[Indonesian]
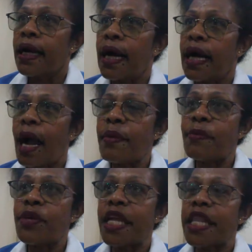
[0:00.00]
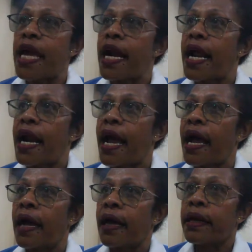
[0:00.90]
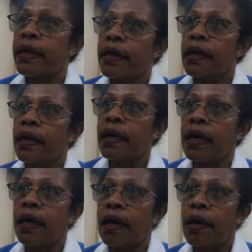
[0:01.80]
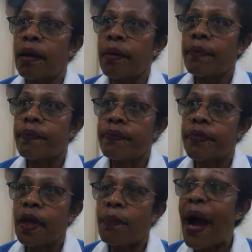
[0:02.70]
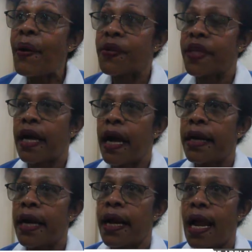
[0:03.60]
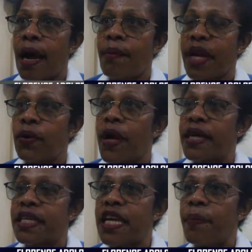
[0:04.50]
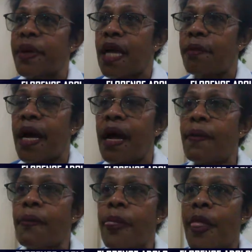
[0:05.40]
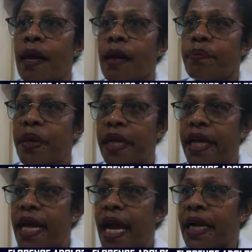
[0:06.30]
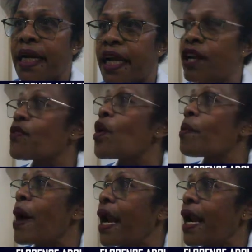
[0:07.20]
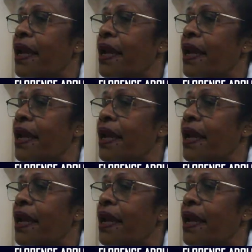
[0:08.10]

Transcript: Nah, kami punya tiga rana uh, eh, PAUD yang ada dalam regulasi. Yang pertama, pendidikan informal.